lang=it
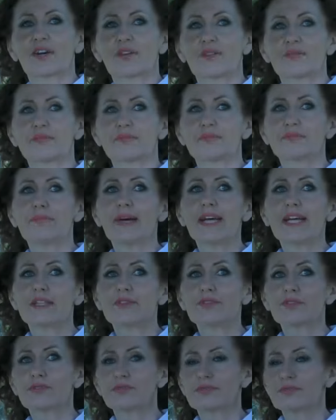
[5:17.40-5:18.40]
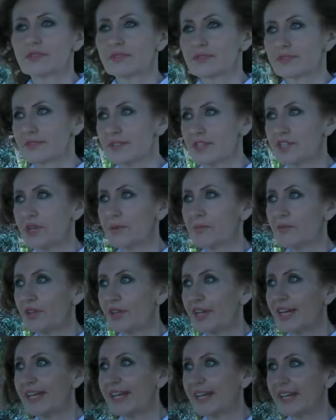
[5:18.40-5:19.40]
Beh, non, diciamo
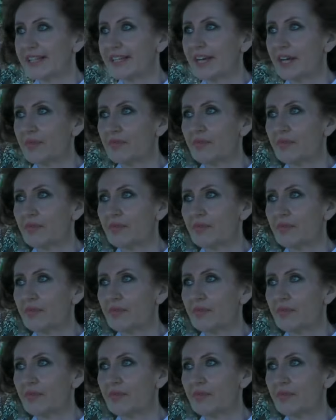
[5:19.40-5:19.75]
che, che, il